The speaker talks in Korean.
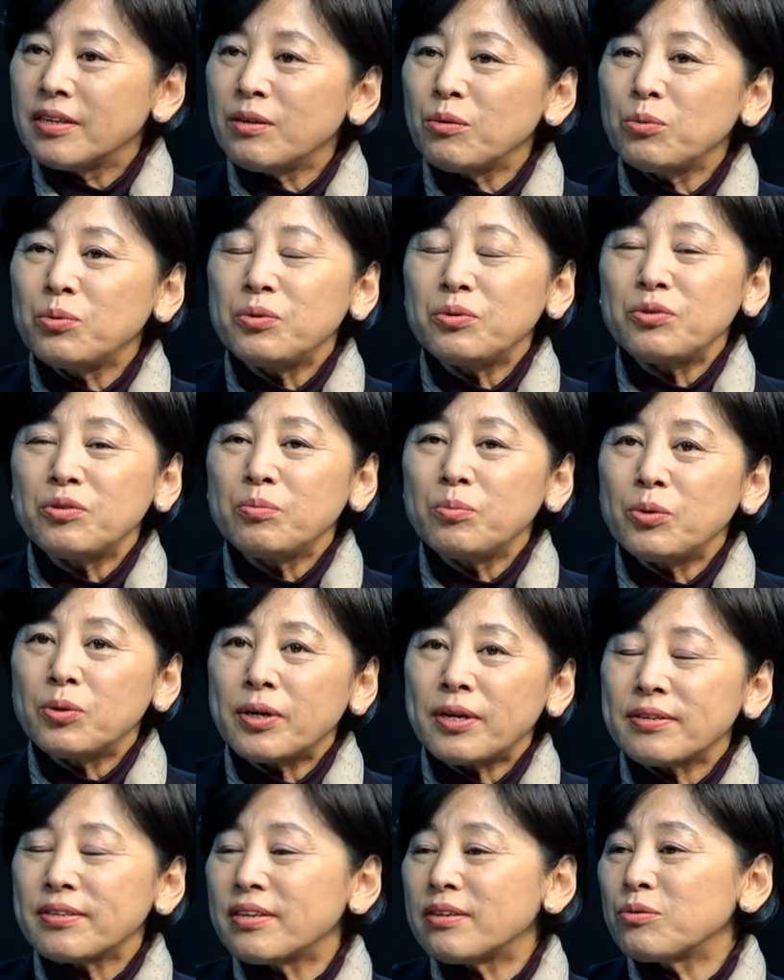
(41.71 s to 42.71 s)
예, 오늘은 뭐
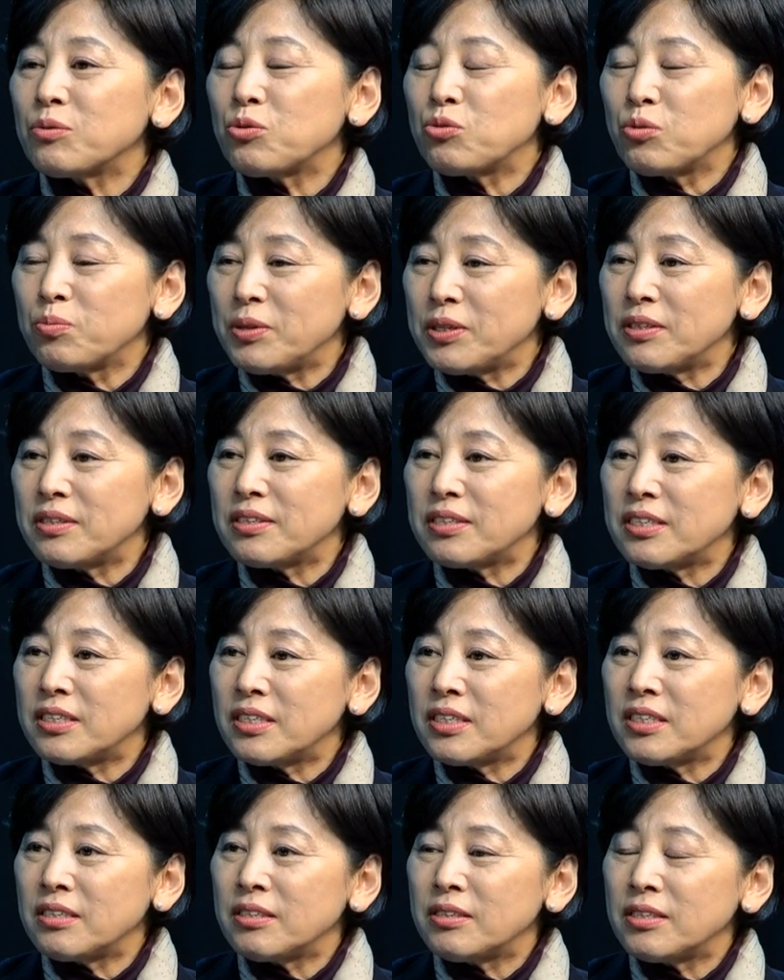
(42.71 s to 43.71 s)
가장 또
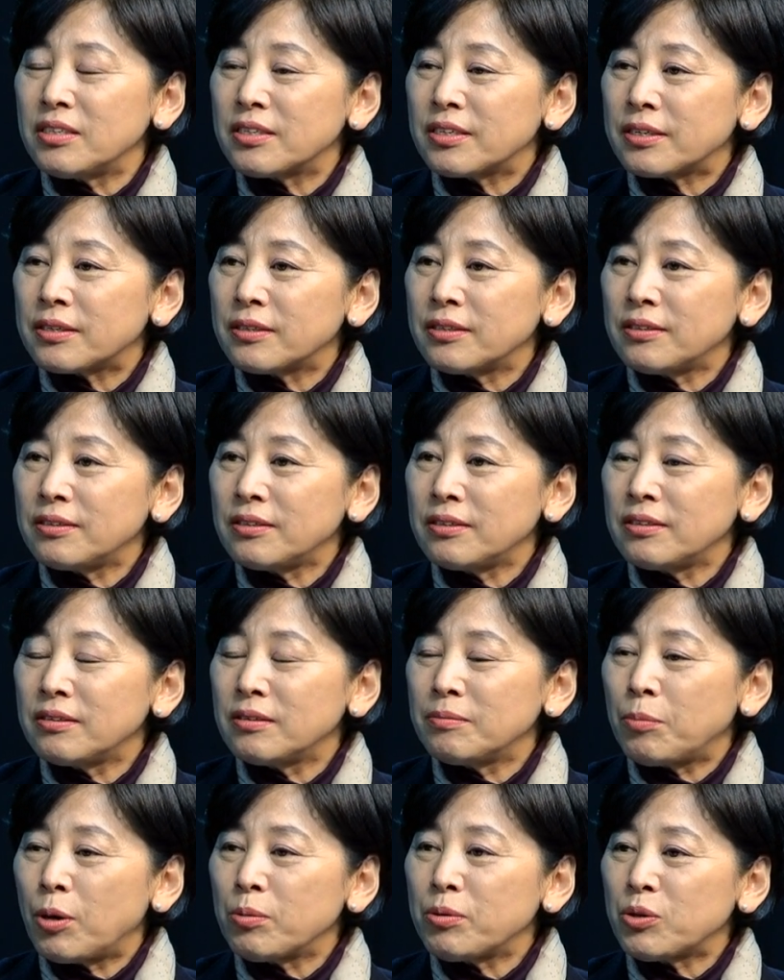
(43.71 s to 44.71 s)
국민들이
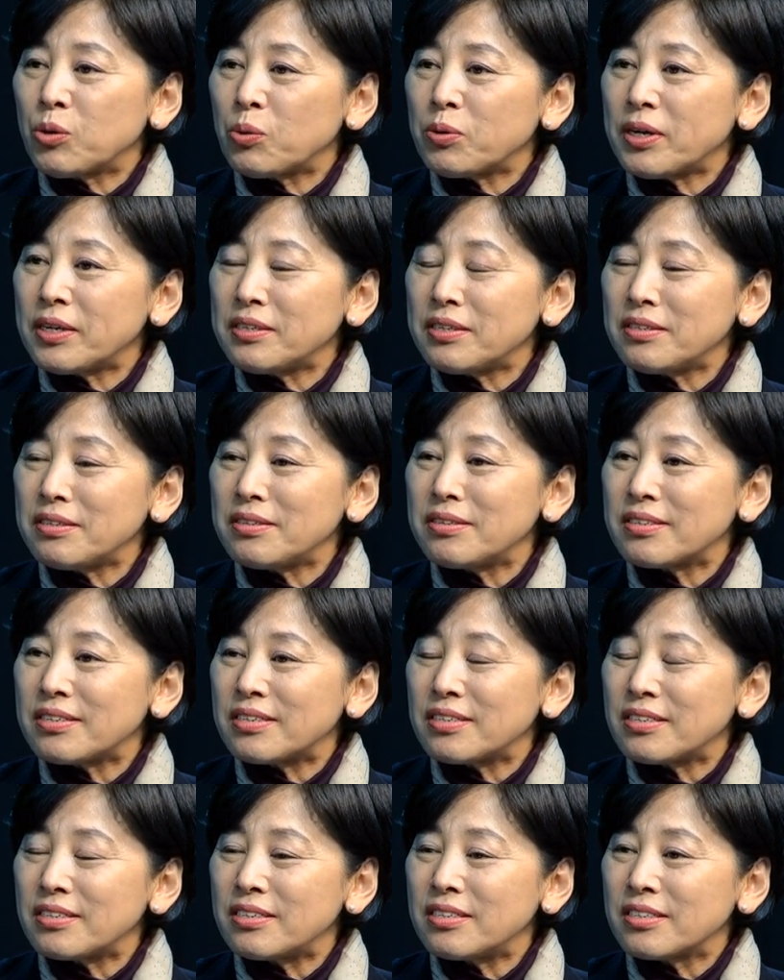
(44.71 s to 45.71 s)
그 법이
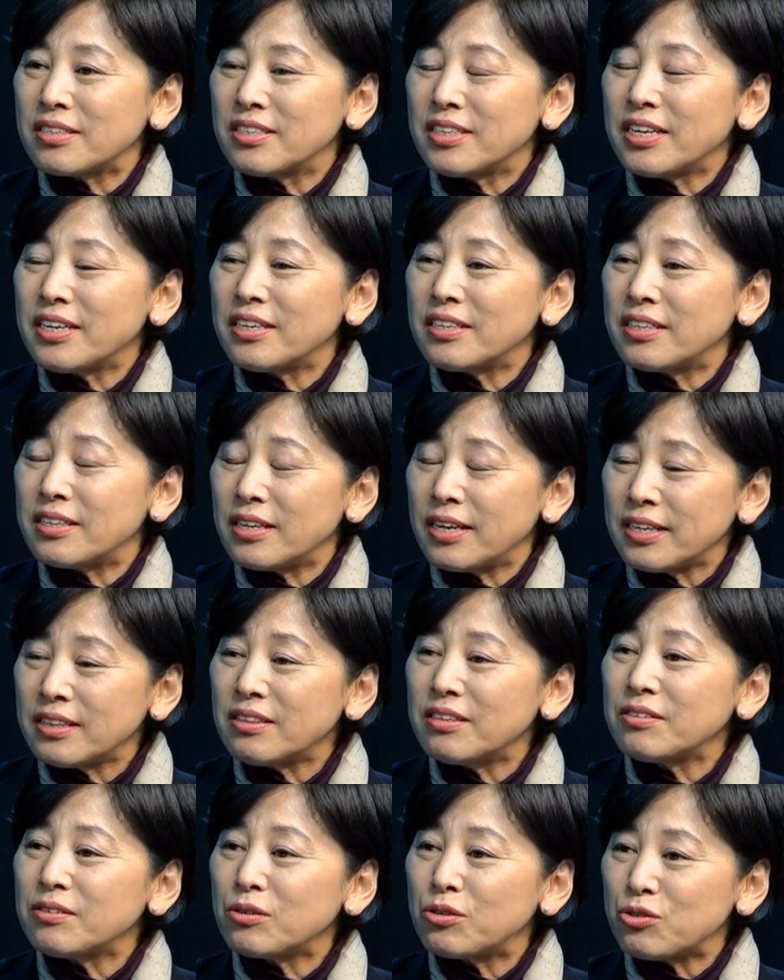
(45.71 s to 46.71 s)
통과되는지를
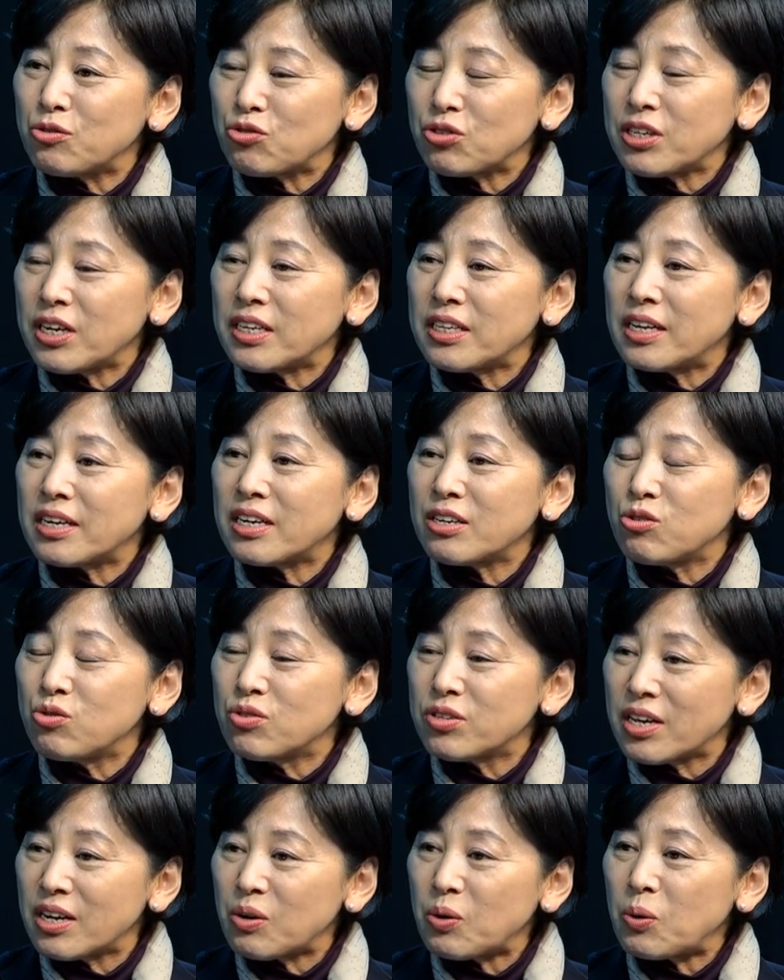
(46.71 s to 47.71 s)
기대했던 것 중에 하나가
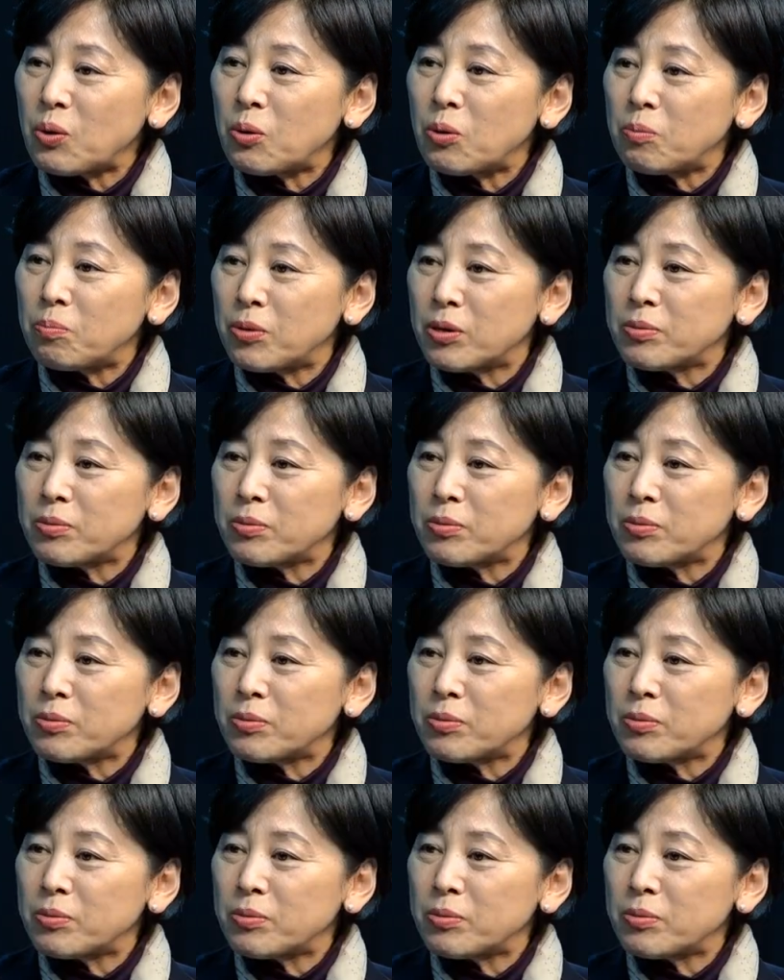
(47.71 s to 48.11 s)
임창호